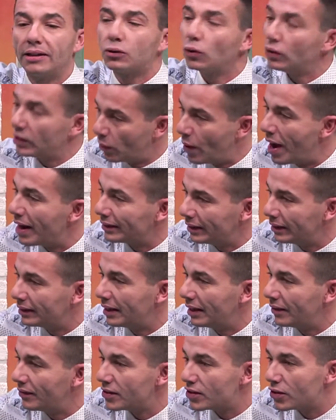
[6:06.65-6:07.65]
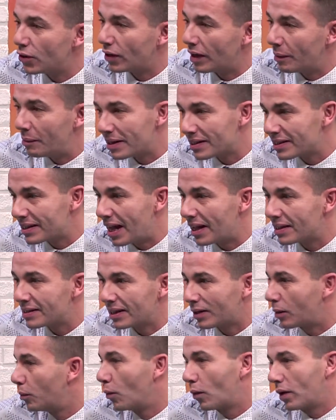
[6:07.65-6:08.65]
tu ne guardi di televisione
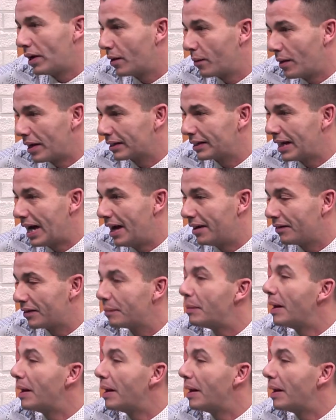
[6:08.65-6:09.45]
abbastanza, comunque ne guardavi, eh, per